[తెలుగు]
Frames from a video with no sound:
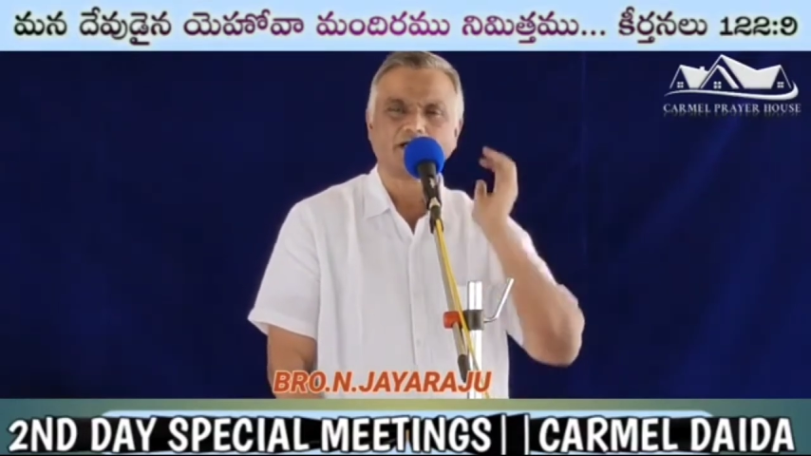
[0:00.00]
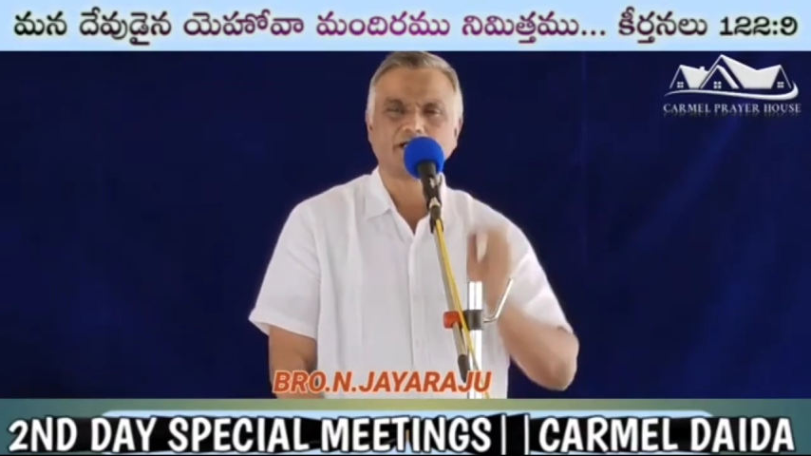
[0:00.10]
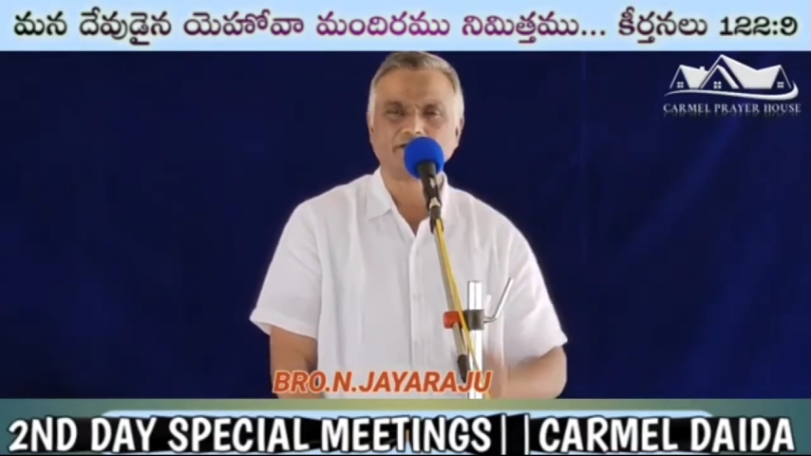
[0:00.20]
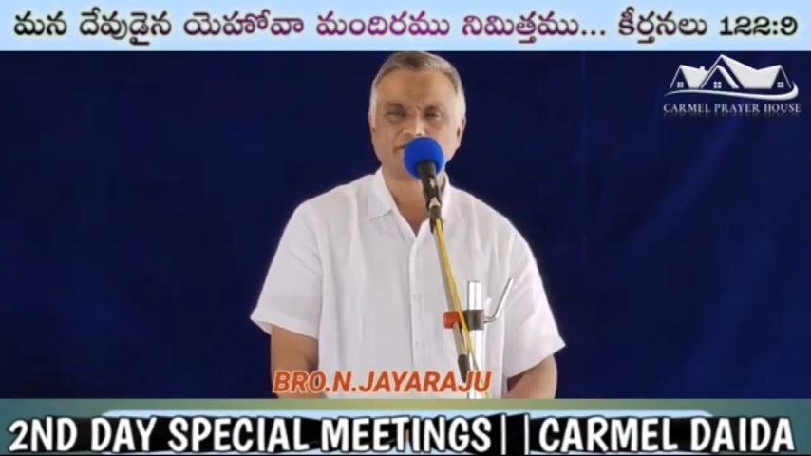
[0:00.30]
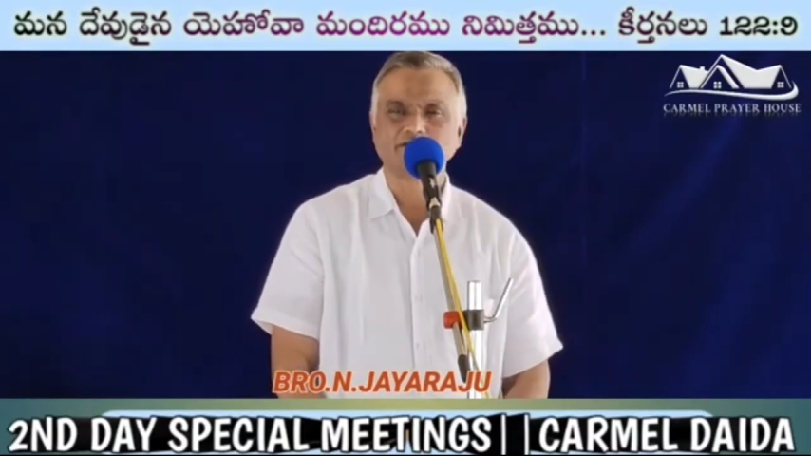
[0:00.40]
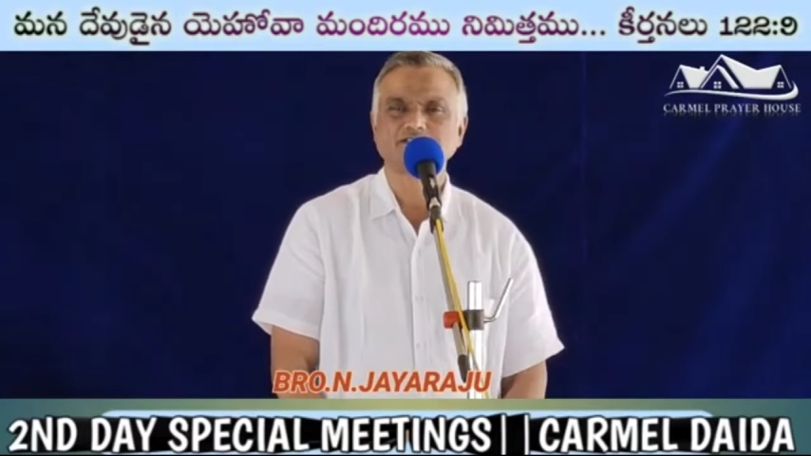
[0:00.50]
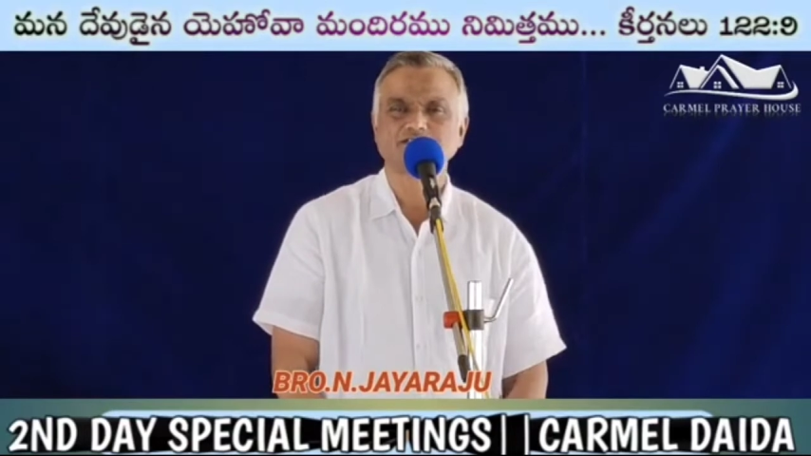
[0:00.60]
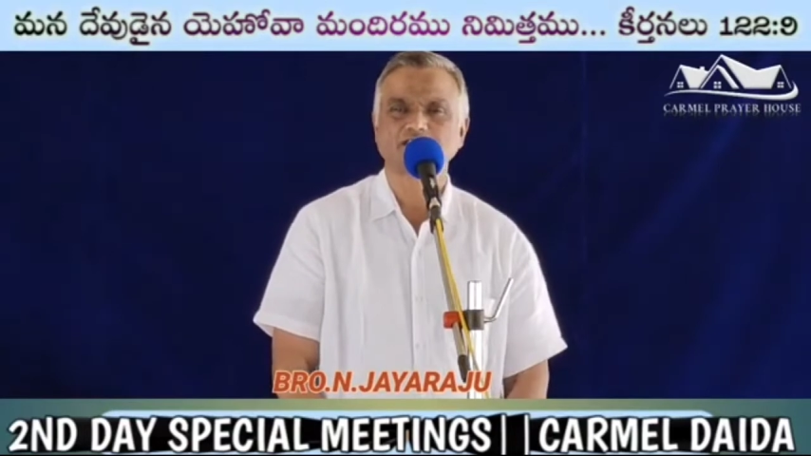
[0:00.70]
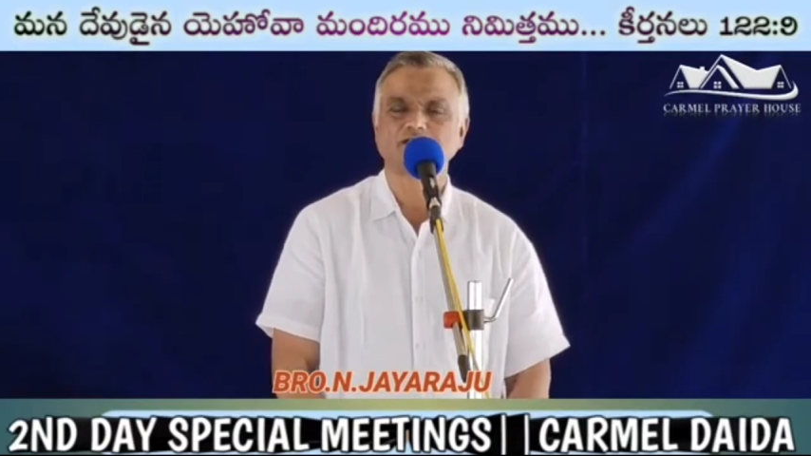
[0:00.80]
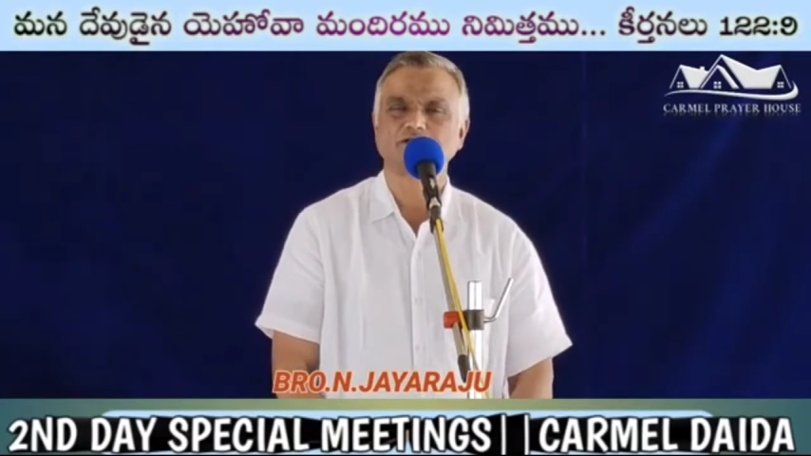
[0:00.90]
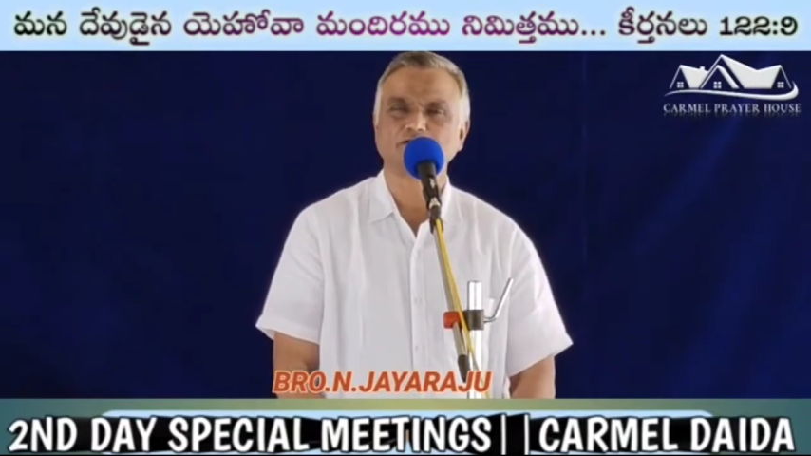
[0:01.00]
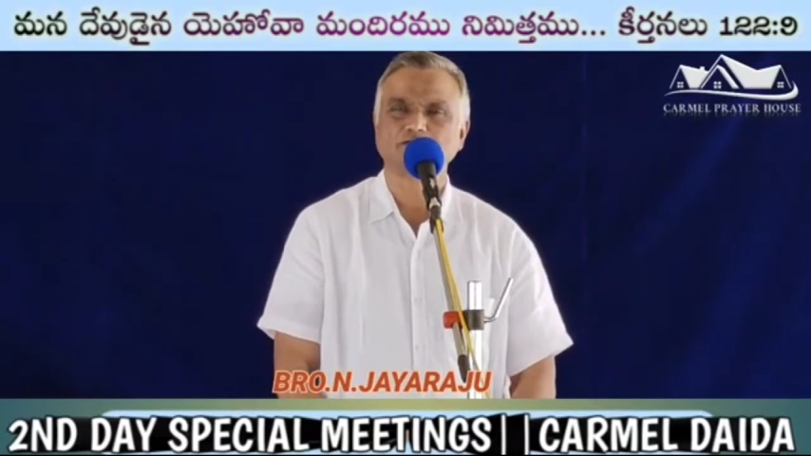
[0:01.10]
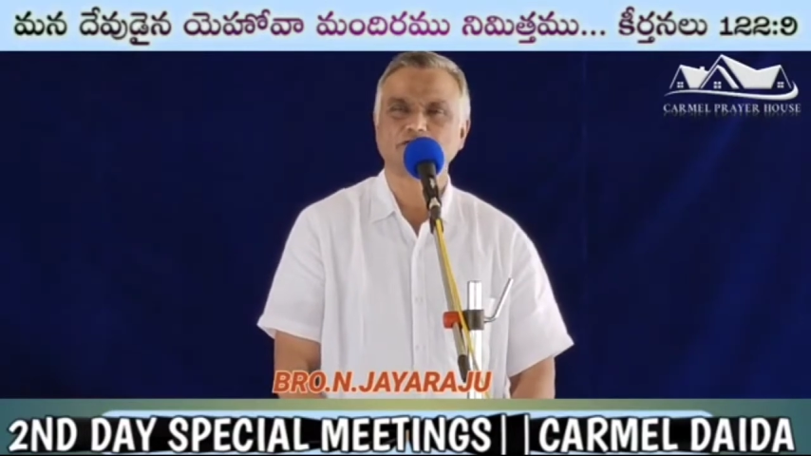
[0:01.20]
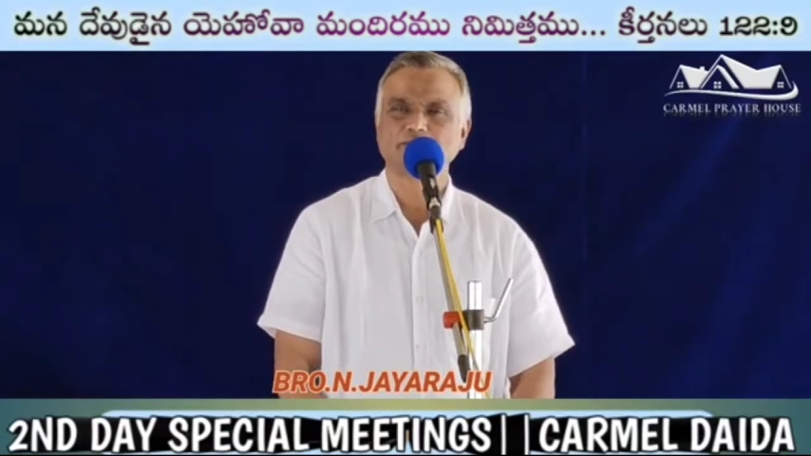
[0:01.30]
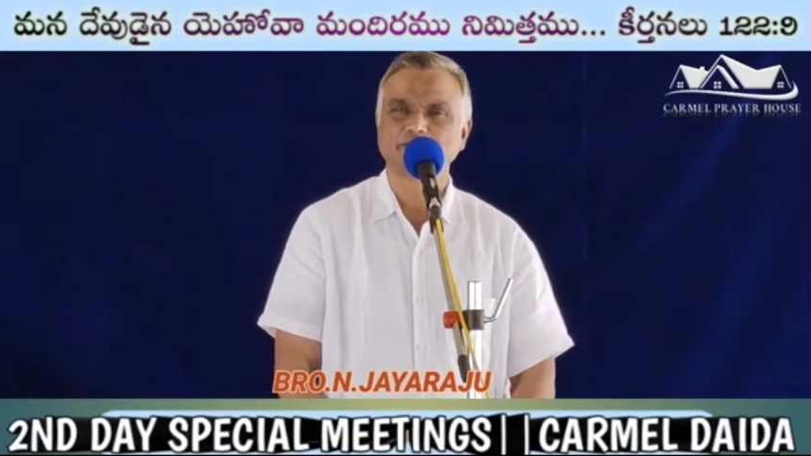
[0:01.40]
ఆయన నివాస స్థలంలో కూడా